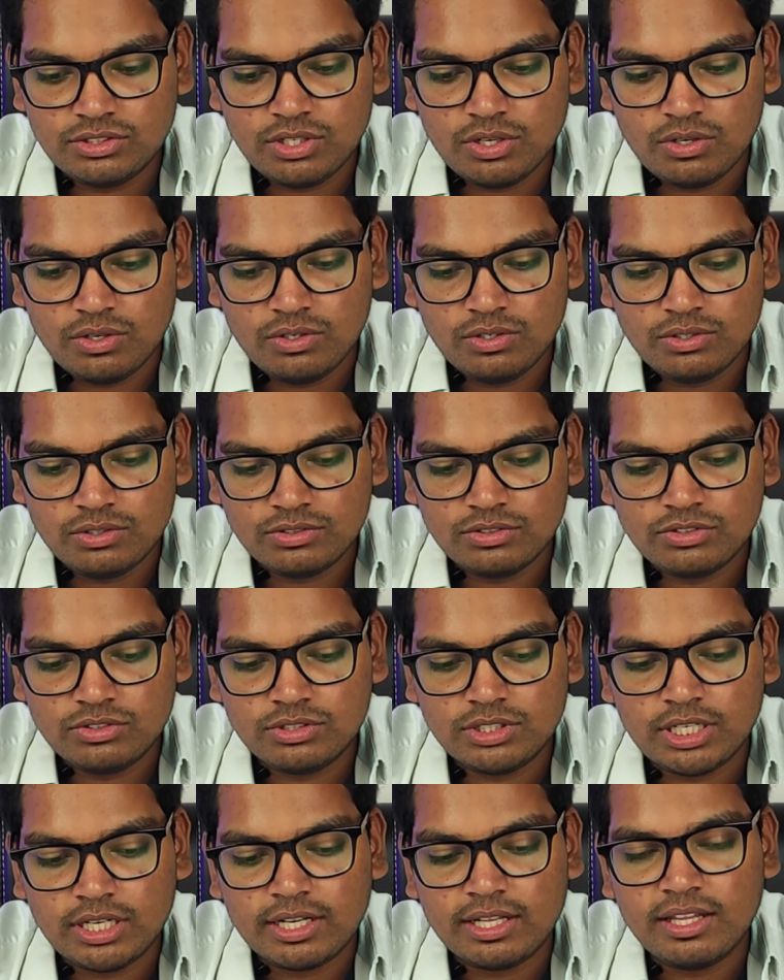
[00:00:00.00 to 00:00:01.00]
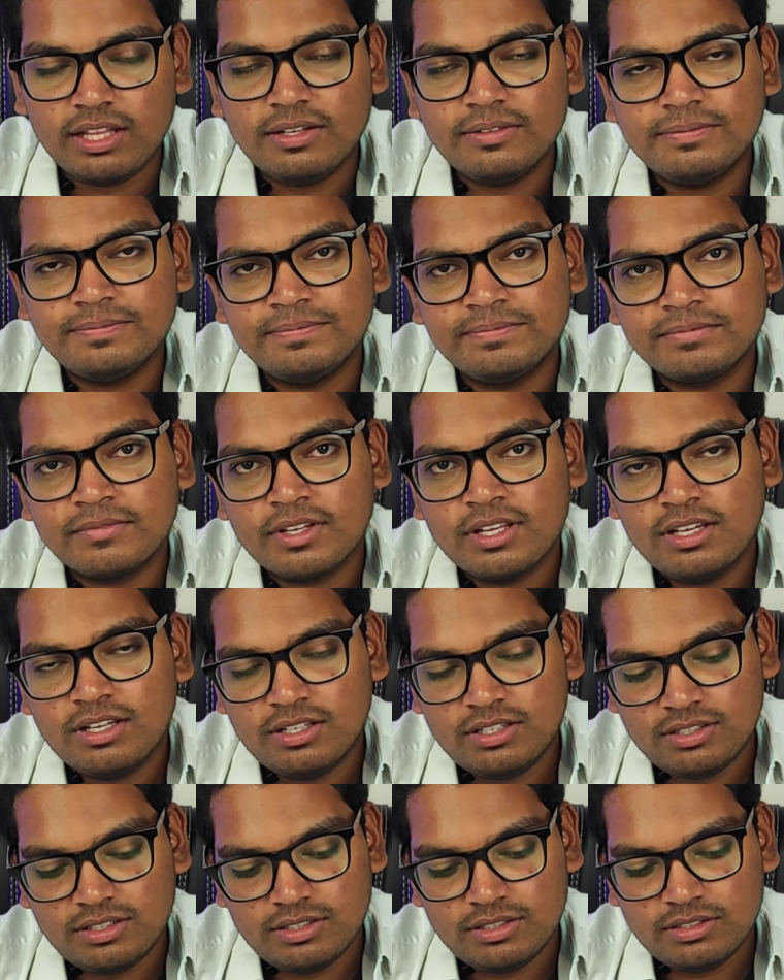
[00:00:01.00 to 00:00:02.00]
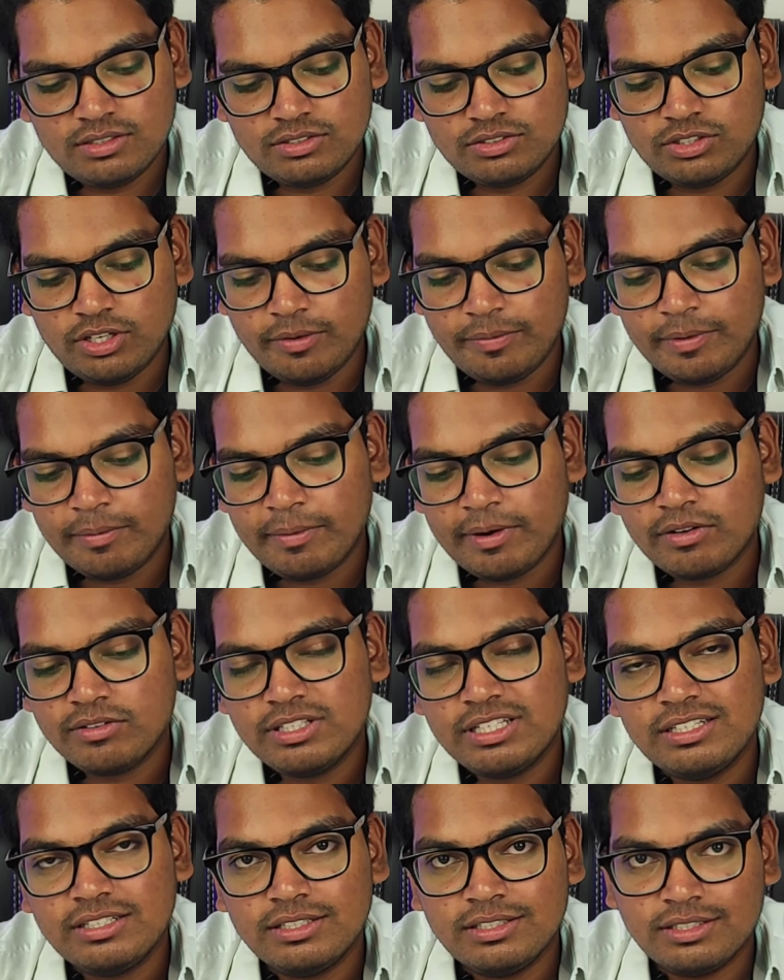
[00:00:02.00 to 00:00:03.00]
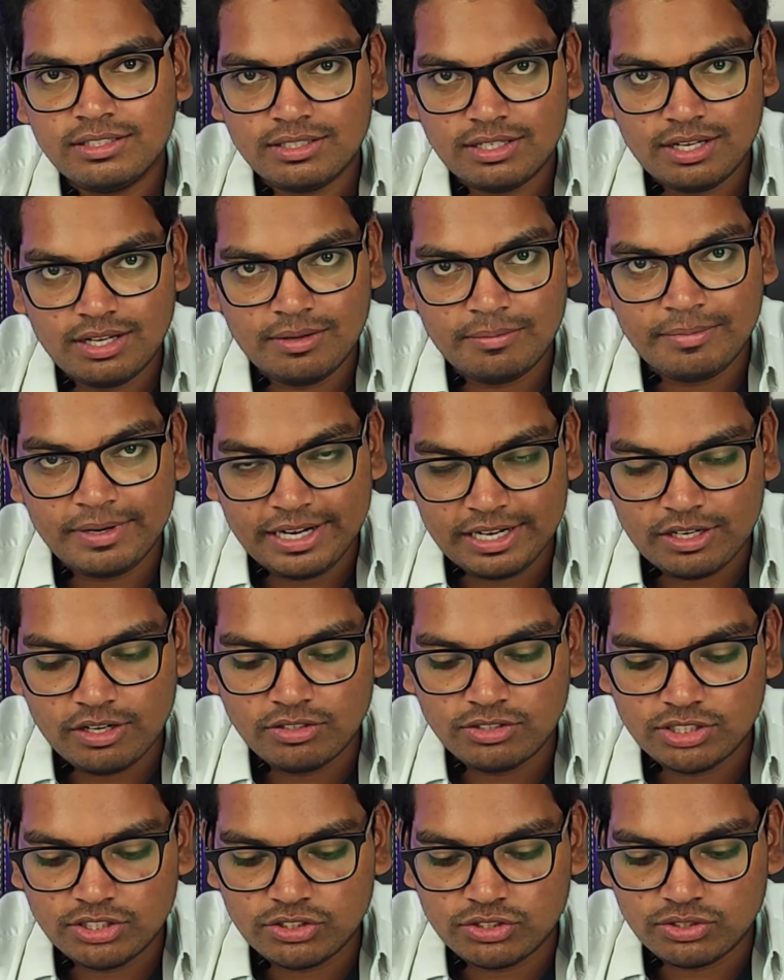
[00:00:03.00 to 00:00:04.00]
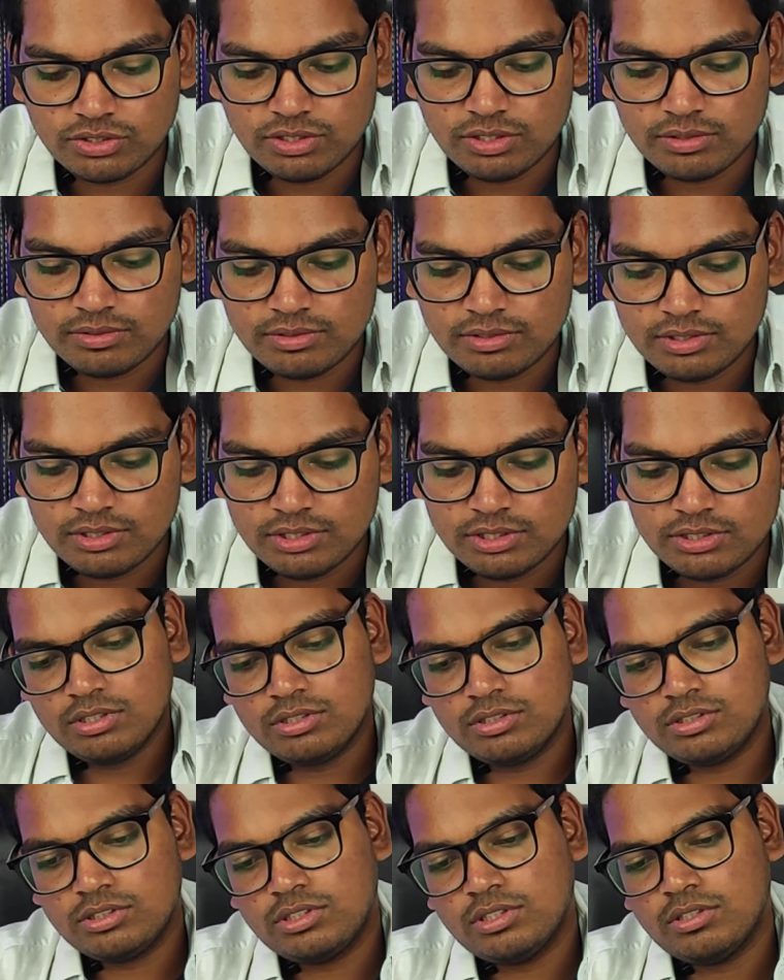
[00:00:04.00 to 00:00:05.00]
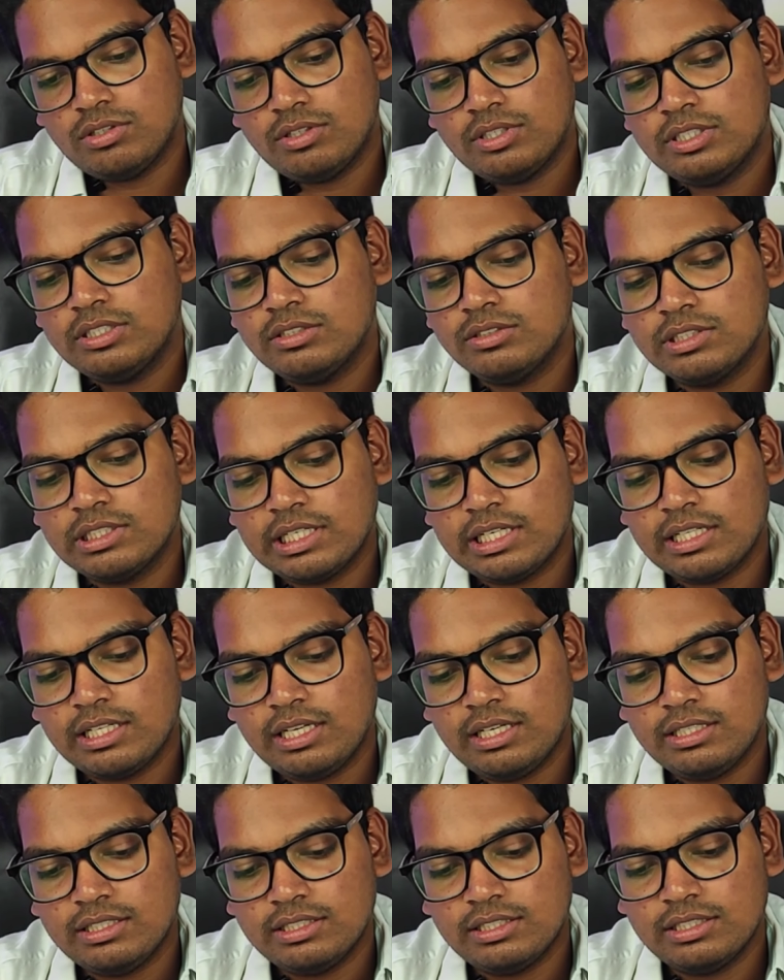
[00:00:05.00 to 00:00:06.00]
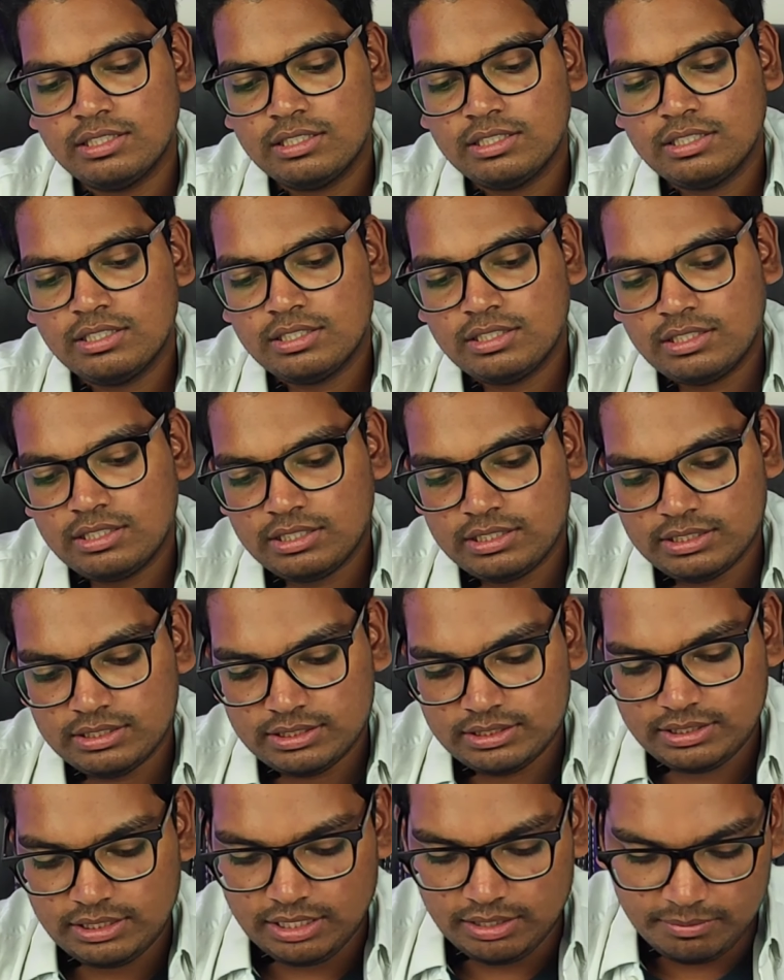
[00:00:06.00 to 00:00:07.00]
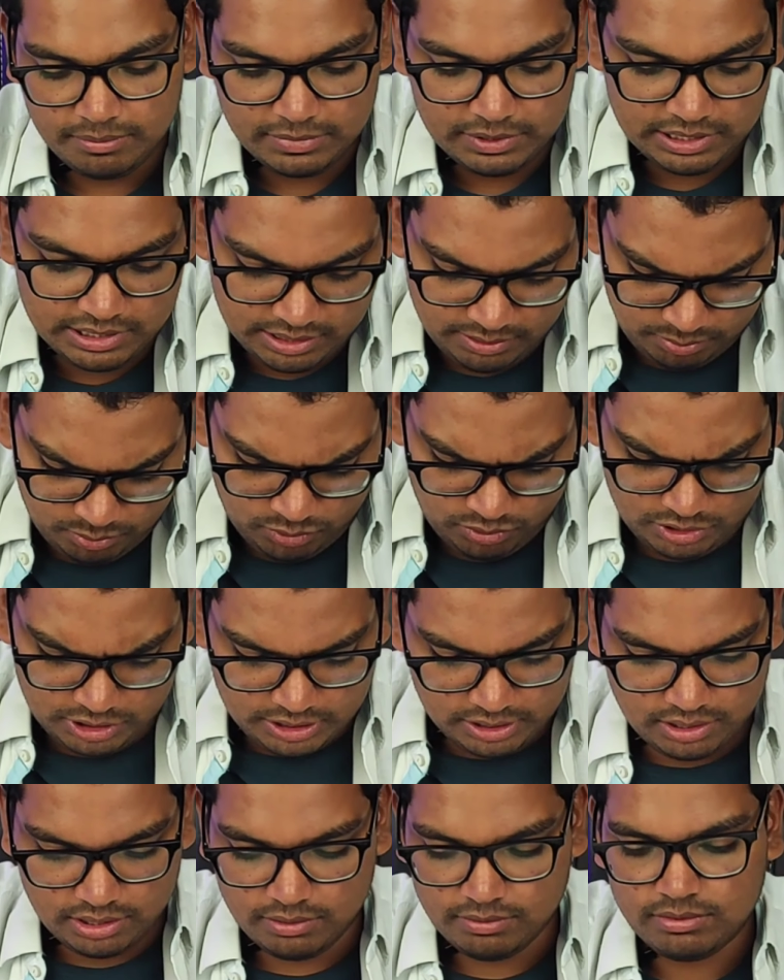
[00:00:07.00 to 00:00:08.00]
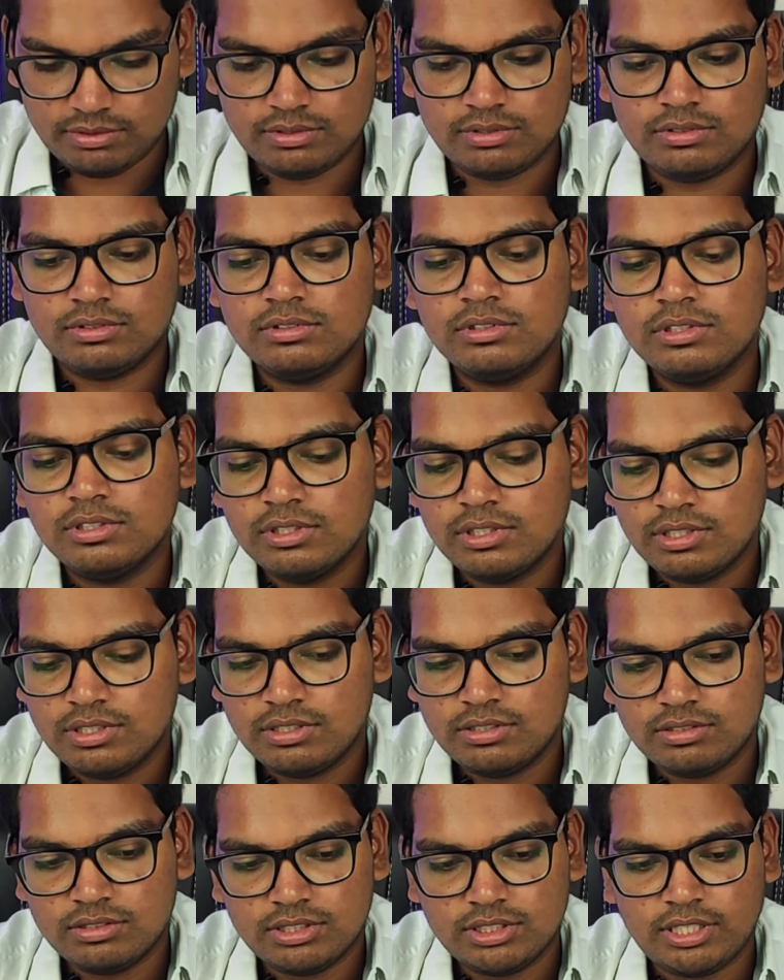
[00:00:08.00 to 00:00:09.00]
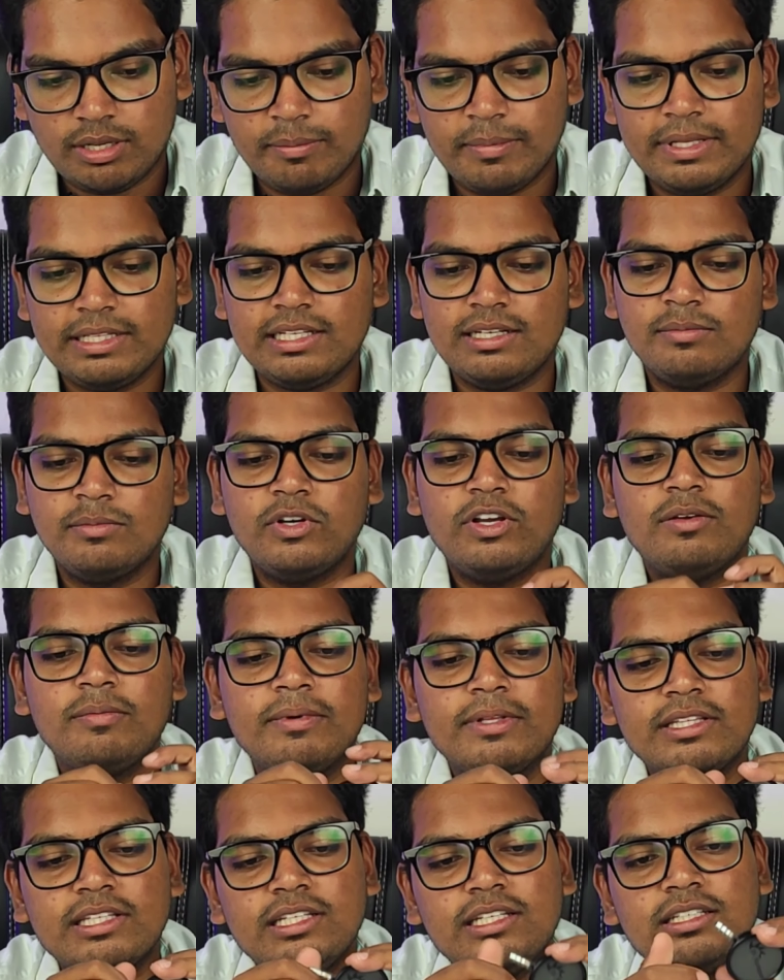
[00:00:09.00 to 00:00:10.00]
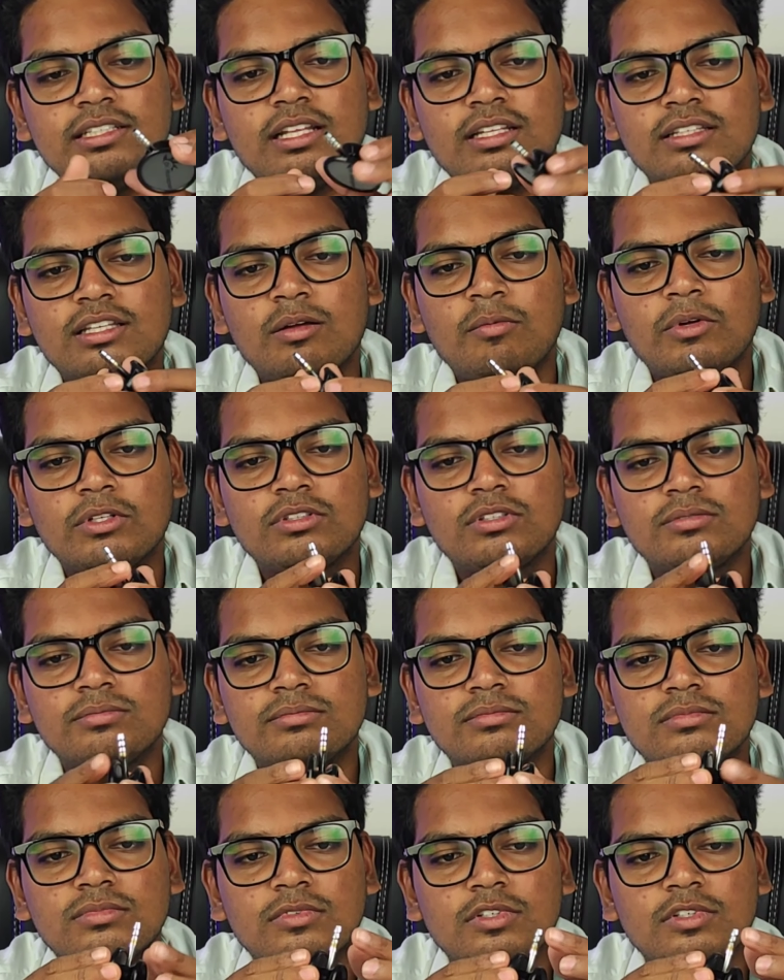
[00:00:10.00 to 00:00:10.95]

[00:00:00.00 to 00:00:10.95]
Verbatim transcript: సో చూసారు కదా సో ఇప్పుడు మనం దీన్ని బ్రేక్ డౌన్ చేసి చూద్దాం సో ఇది ఉంది కదా ఈ స్టమ్ని రిమూవ్ చేద్దాం స్టమ్ అయితే రిమూవ్ అయిపోయింది ఇదంతా మొత్తం